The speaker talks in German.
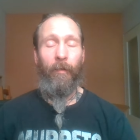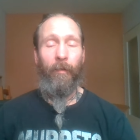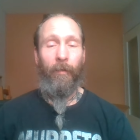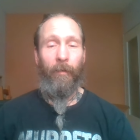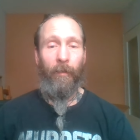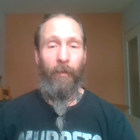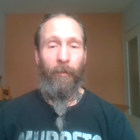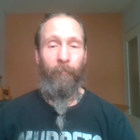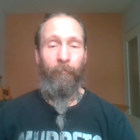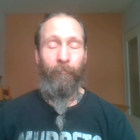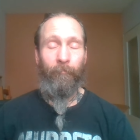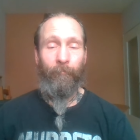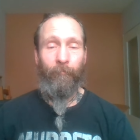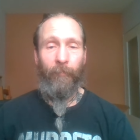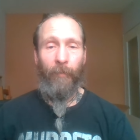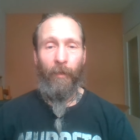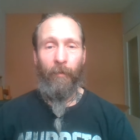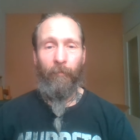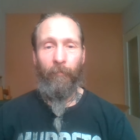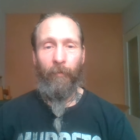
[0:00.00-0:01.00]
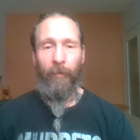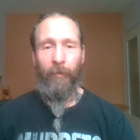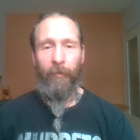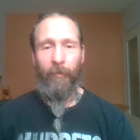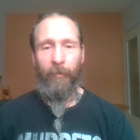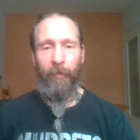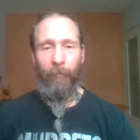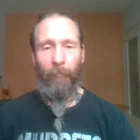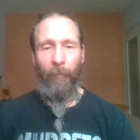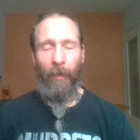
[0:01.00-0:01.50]
Eben, weil die
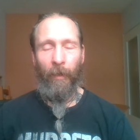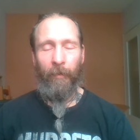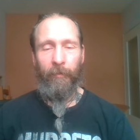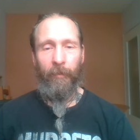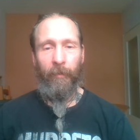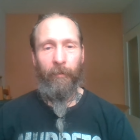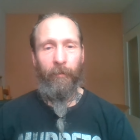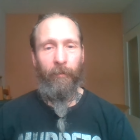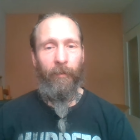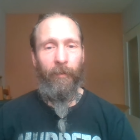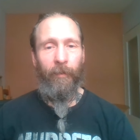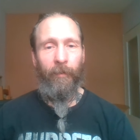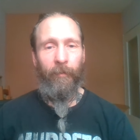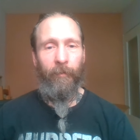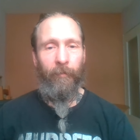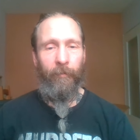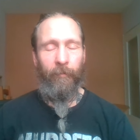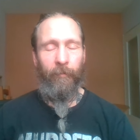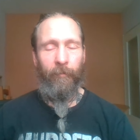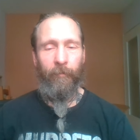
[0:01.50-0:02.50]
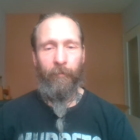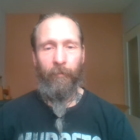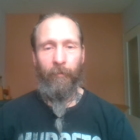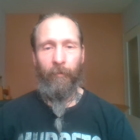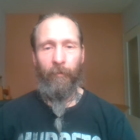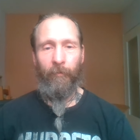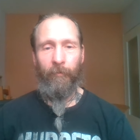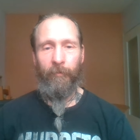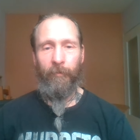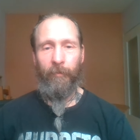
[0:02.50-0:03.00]
Thematik nicht
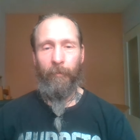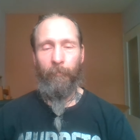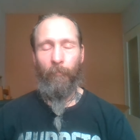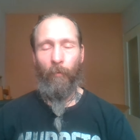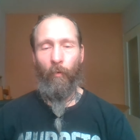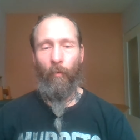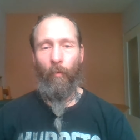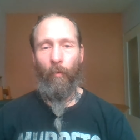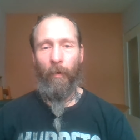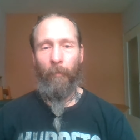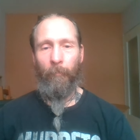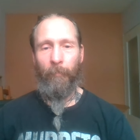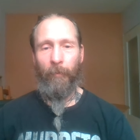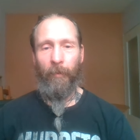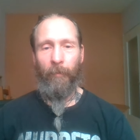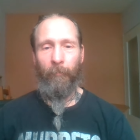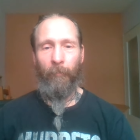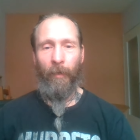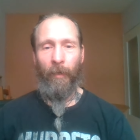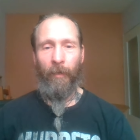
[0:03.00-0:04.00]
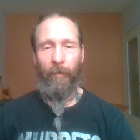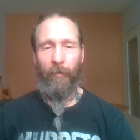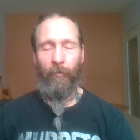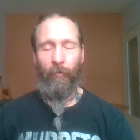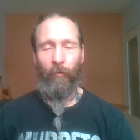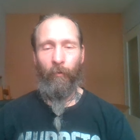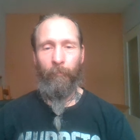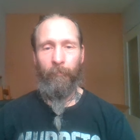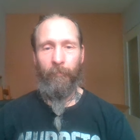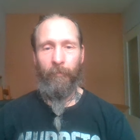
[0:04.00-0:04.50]
aus dem Ohr primär
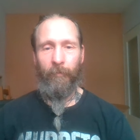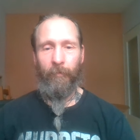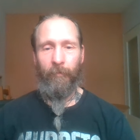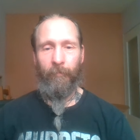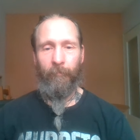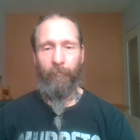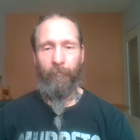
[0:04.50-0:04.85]
kommt,